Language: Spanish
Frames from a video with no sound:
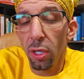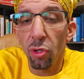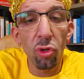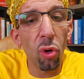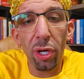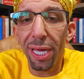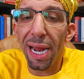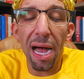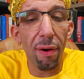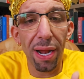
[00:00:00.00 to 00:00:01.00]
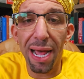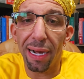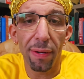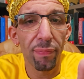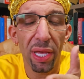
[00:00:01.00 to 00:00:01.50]
No quieras
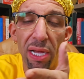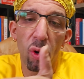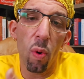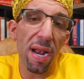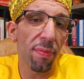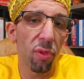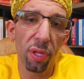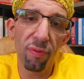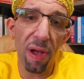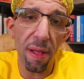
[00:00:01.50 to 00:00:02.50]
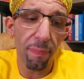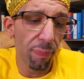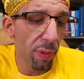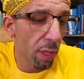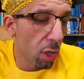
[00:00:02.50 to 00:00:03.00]
avalar el cuanardo de Ifá
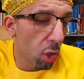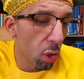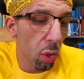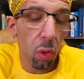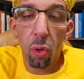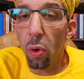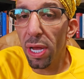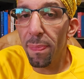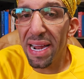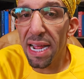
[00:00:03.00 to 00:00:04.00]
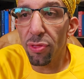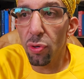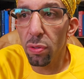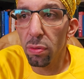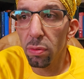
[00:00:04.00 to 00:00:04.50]
con Ipanardo,